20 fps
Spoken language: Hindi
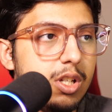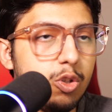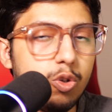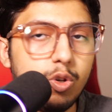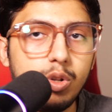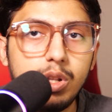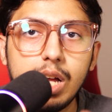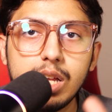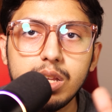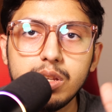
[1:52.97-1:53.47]

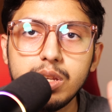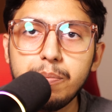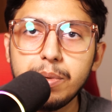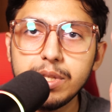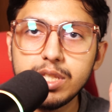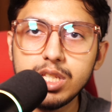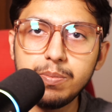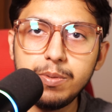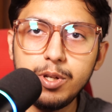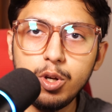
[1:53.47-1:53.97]
तो ला ये
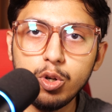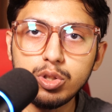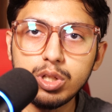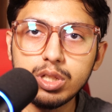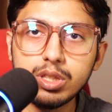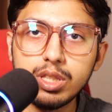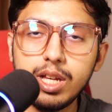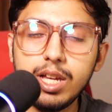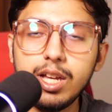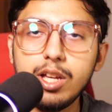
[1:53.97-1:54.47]
25 भी हो
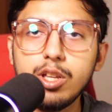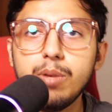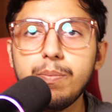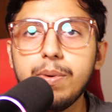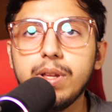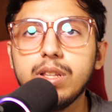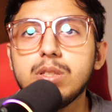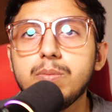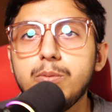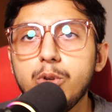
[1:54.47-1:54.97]
सकता है ये
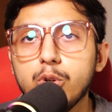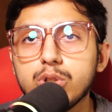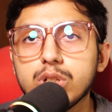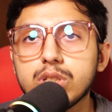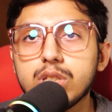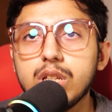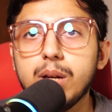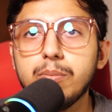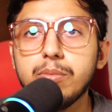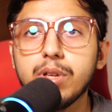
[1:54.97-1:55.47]
पैंतीस भी हो
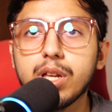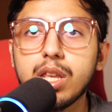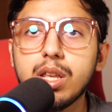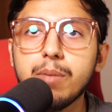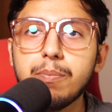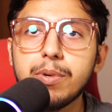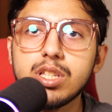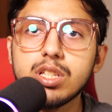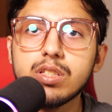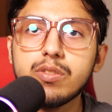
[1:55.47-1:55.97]
सकता है आप देखें ना
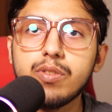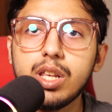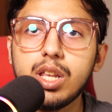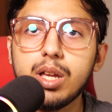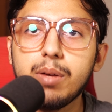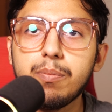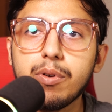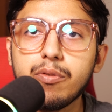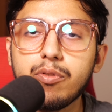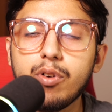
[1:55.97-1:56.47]
25 वाला
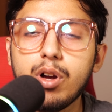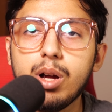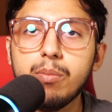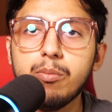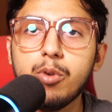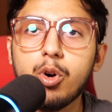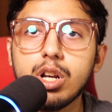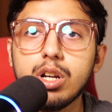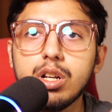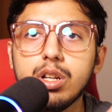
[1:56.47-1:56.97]
परफॉर्म
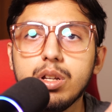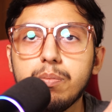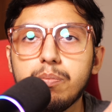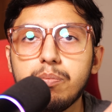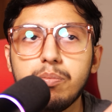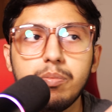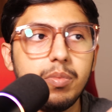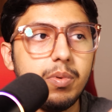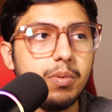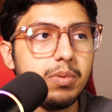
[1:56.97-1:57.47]
और
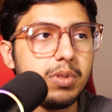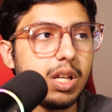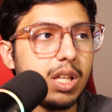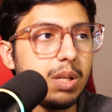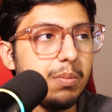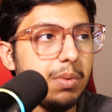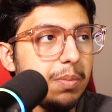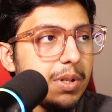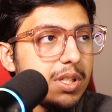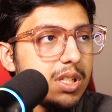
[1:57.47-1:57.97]

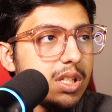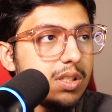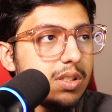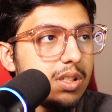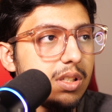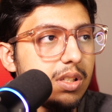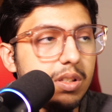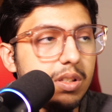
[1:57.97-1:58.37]
तकरीबन 25